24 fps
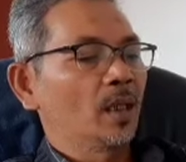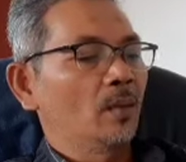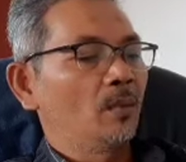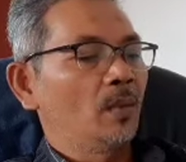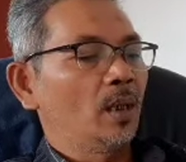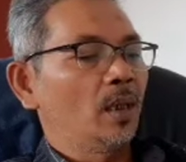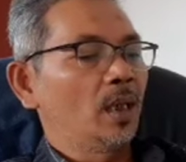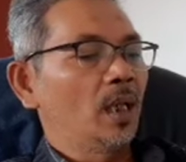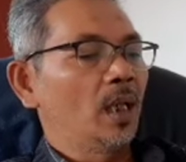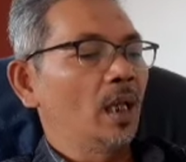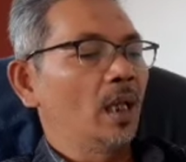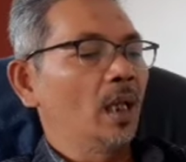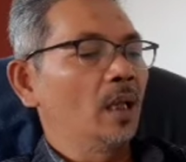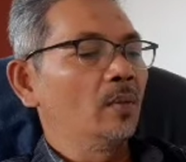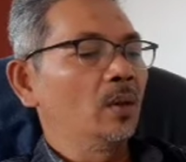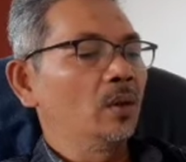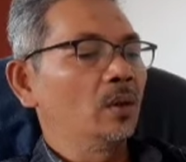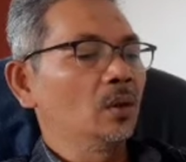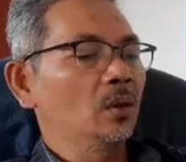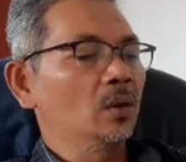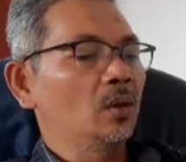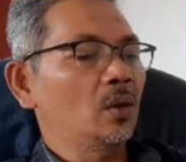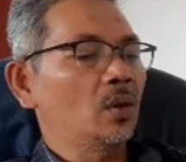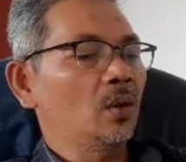Padahal
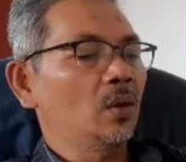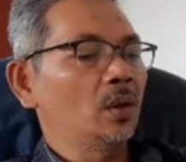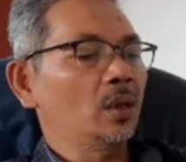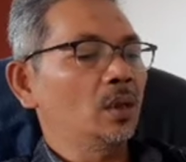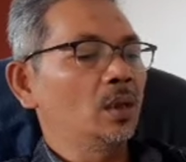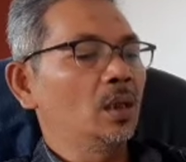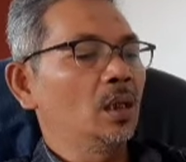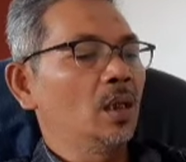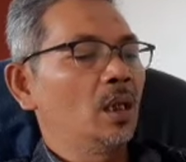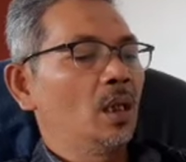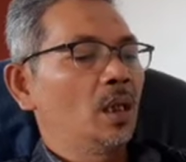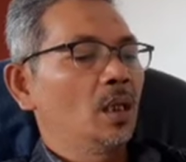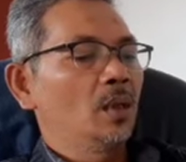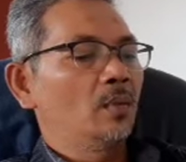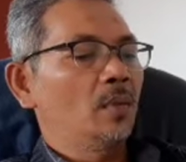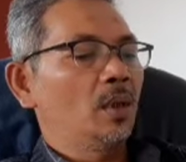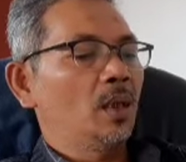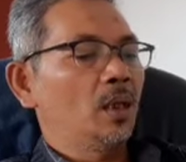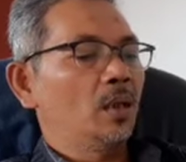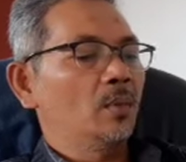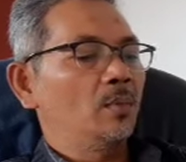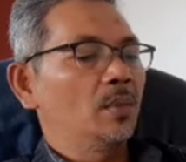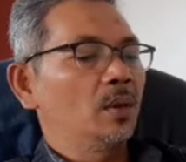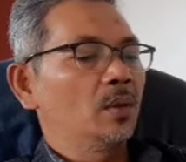menurut Rocky,
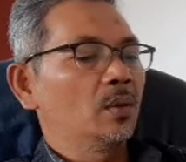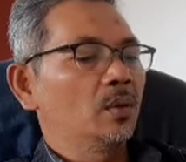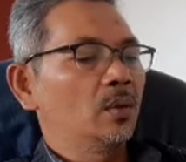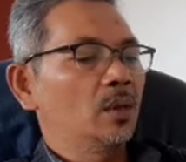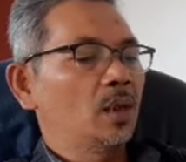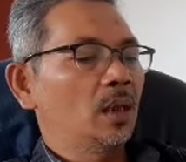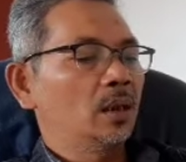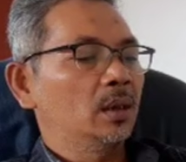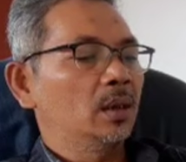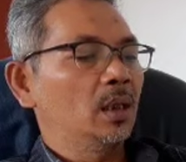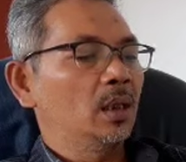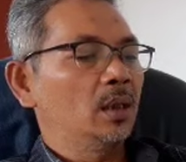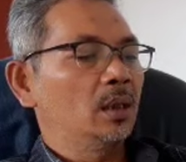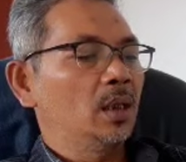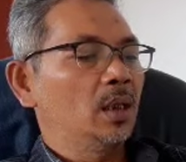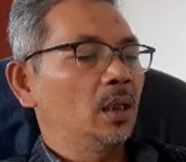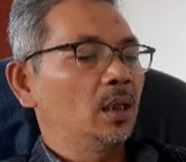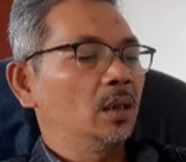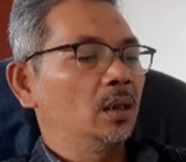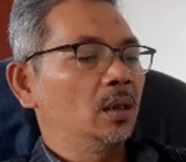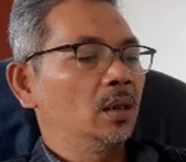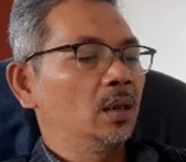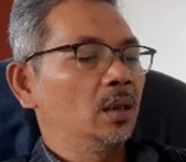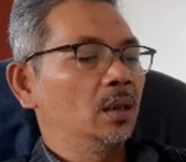para penggugat saja
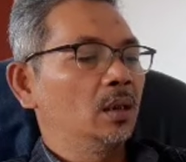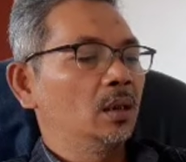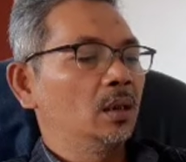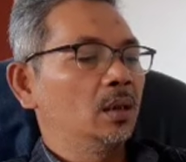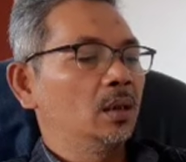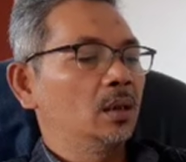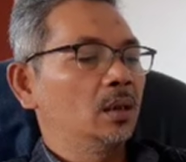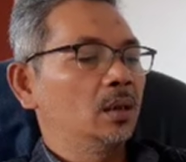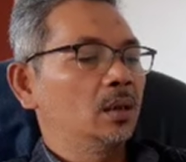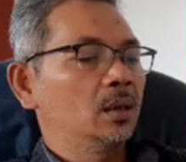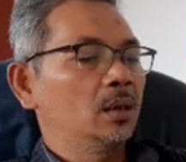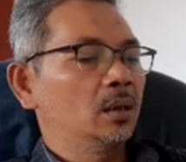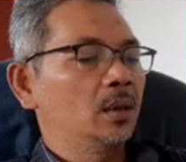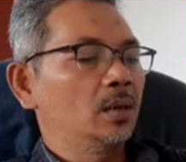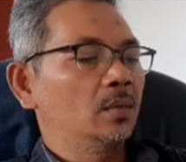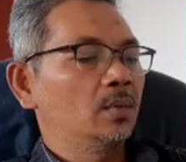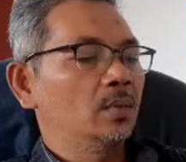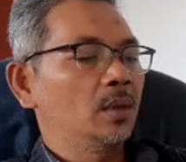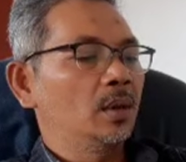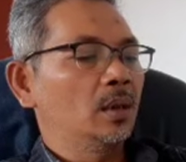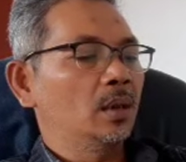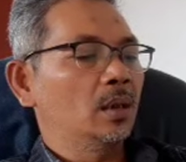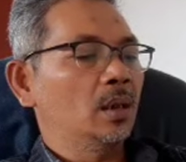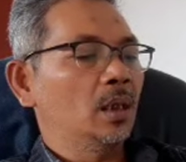ingin
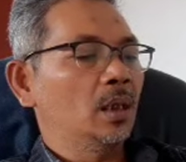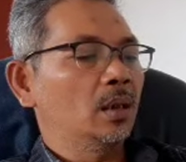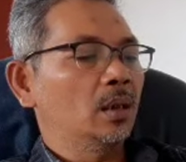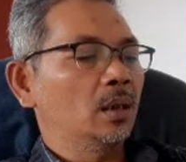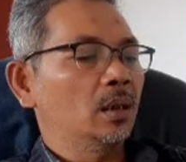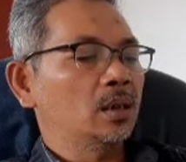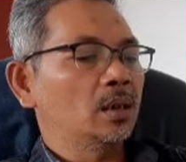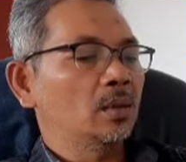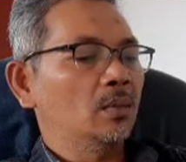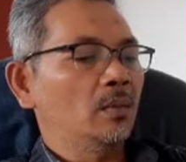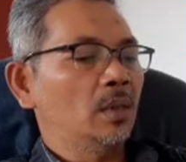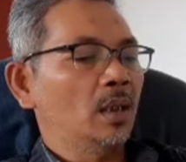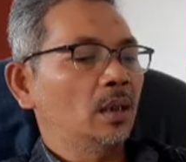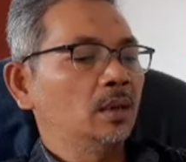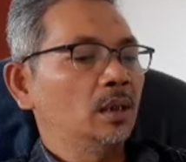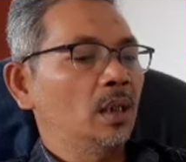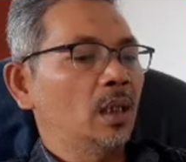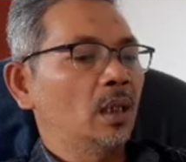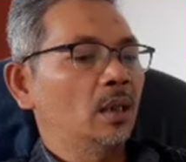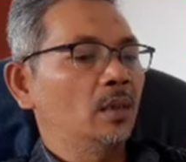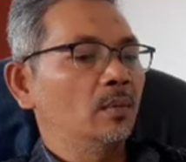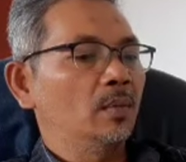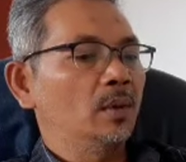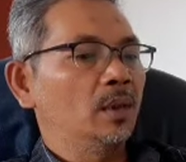diberikan
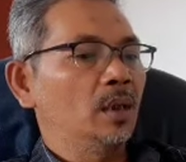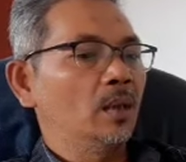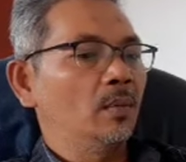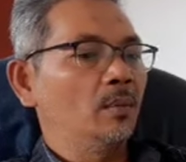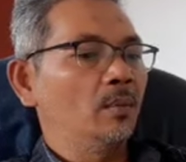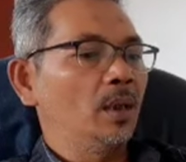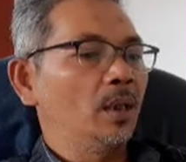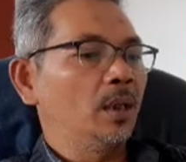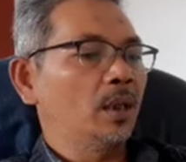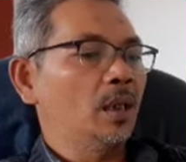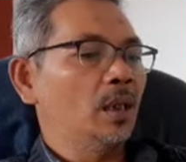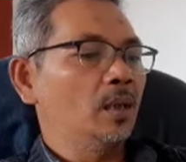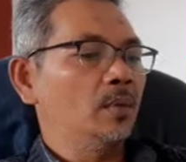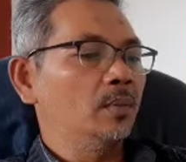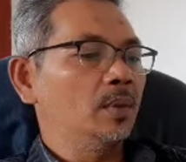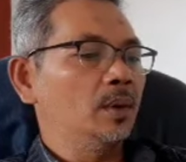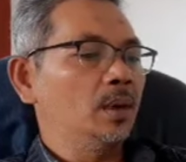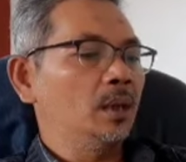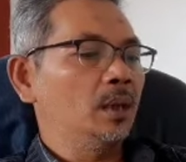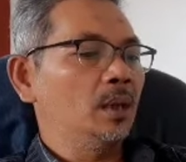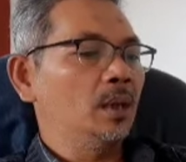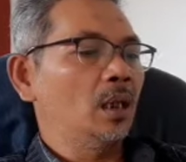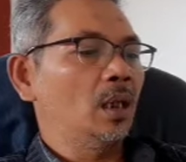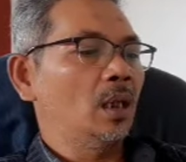kesempatan menyampaikan
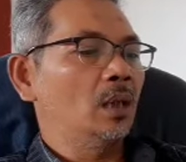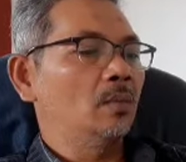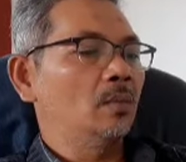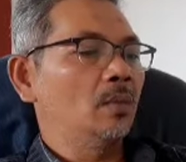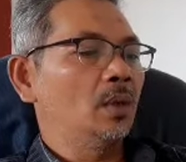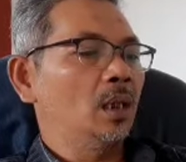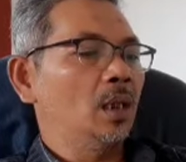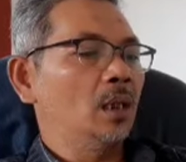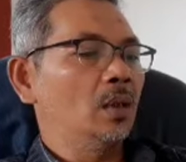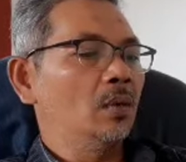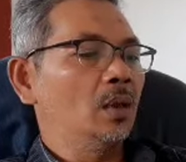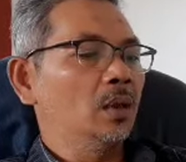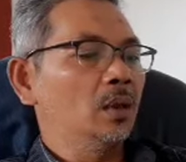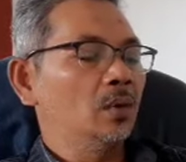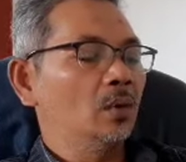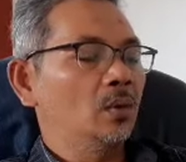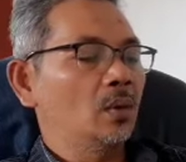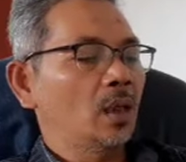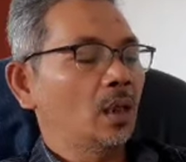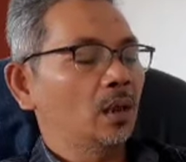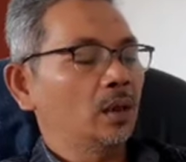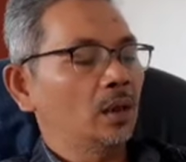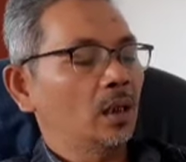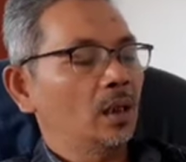pikiran melalui
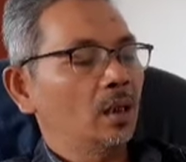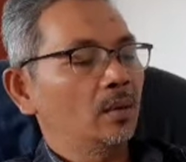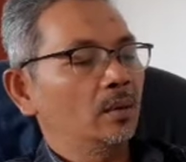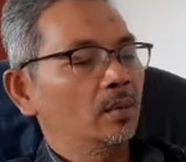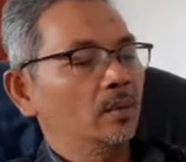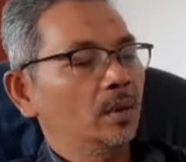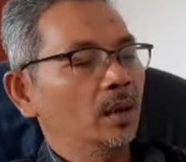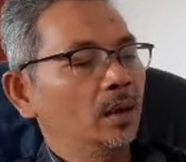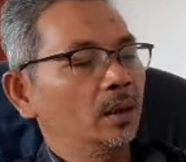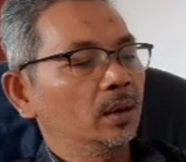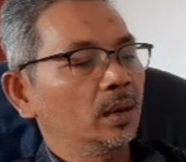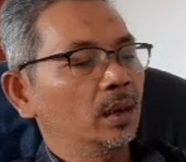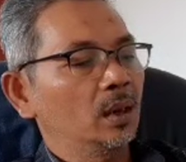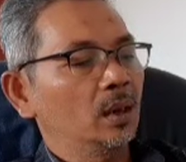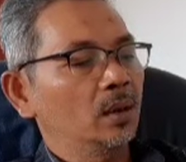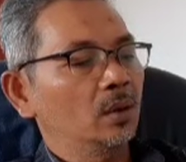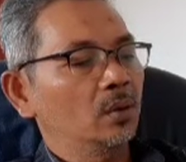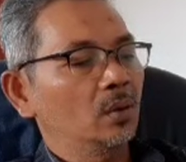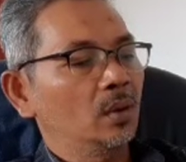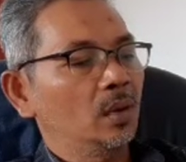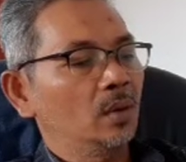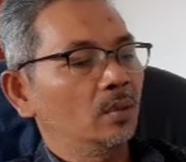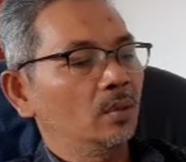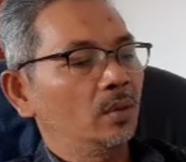gugatan PT
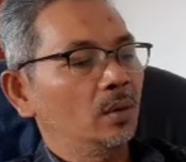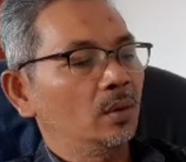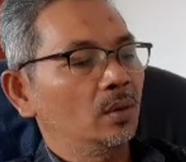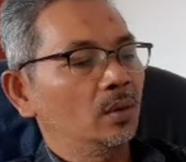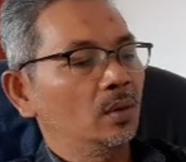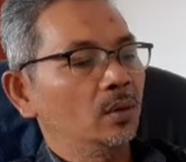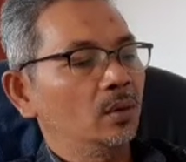20%.